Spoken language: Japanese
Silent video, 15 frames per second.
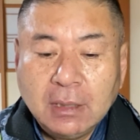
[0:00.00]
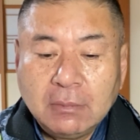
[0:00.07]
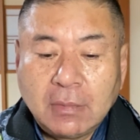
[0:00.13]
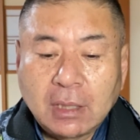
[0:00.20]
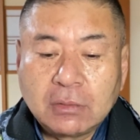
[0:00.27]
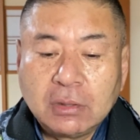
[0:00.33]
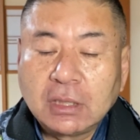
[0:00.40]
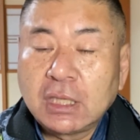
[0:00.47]

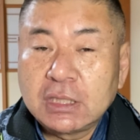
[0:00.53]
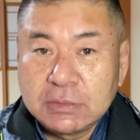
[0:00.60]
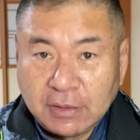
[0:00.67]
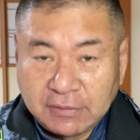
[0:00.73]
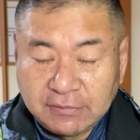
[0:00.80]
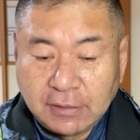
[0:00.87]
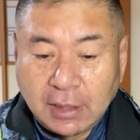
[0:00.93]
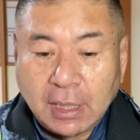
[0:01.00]
まあ繰り返し
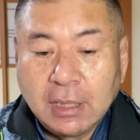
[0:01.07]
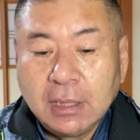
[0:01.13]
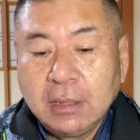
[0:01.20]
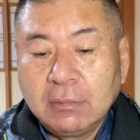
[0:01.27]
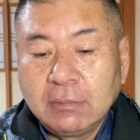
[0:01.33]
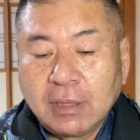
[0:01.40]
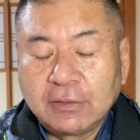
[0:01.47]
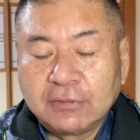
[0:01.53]
ますが、
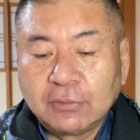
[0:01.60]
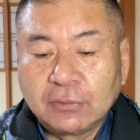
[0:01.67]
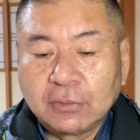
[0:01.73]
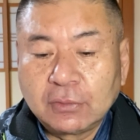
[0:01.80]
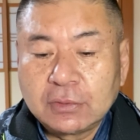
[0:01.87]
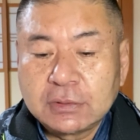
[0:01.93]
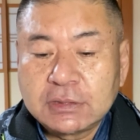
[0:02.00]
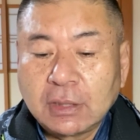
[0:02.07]
まあ相
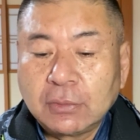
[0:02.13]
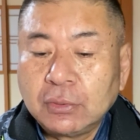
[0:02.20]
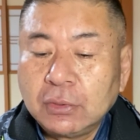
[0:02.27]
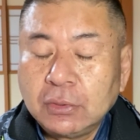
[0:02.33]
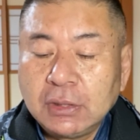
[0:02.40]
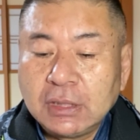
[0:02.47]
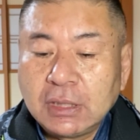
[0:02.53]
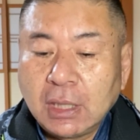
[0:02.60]
続した
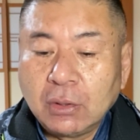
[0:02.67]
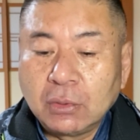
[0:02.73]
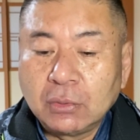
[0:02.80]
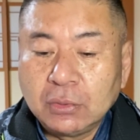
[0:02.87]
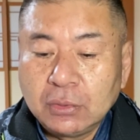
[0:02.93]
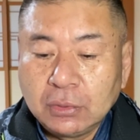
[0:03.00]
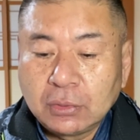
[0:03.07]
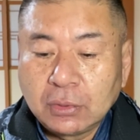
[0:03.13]
古い家を
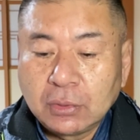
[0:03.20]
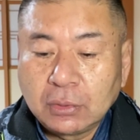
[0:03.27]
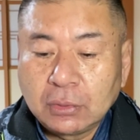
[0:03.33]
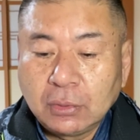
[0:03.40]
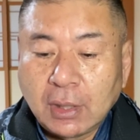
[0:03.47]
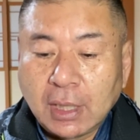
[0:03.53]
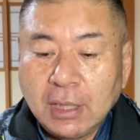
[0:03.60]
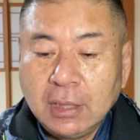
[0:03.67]
売るというこ
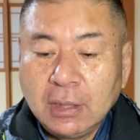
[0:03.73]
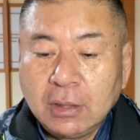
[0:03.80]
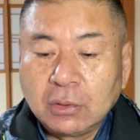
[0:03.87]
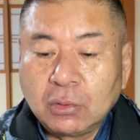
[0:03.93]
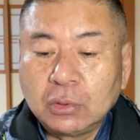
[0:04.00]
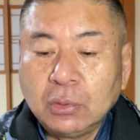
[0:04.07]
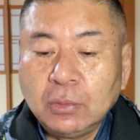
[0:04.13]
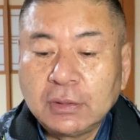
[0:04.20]
とは
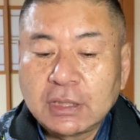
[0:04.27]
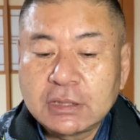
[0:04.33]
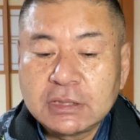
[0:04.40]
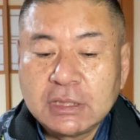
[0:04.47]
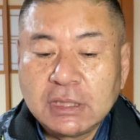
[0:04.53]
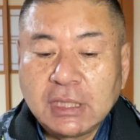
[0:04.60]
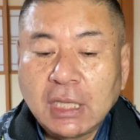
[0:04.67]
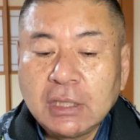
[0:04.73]
子供た
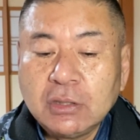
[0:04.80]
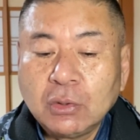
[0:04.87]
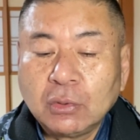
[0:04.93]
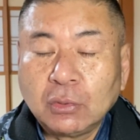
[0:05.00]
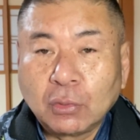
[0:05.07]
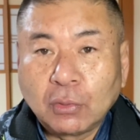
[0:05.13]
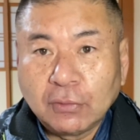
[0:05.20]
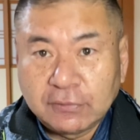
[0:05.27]
ちに何を
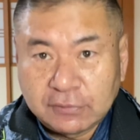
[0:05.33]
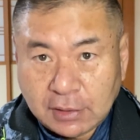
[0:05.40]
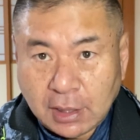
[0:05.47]
残す